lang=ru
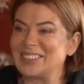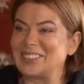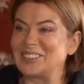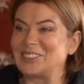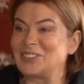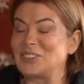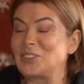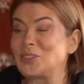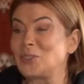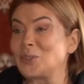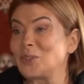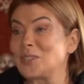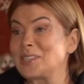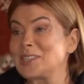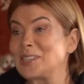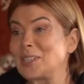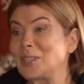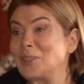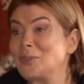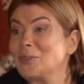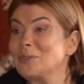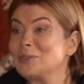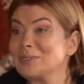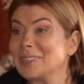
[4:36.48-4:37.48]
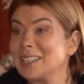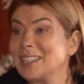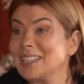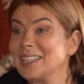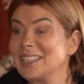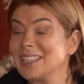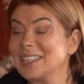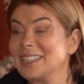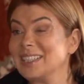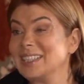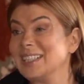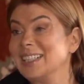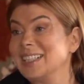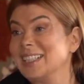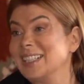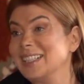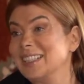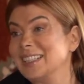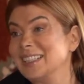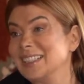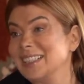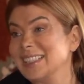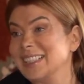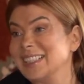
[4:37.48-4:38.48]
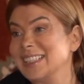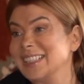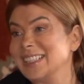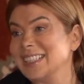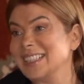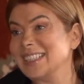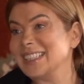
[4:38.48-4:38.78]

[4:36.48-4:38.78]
Ну, но, но если ты подаешь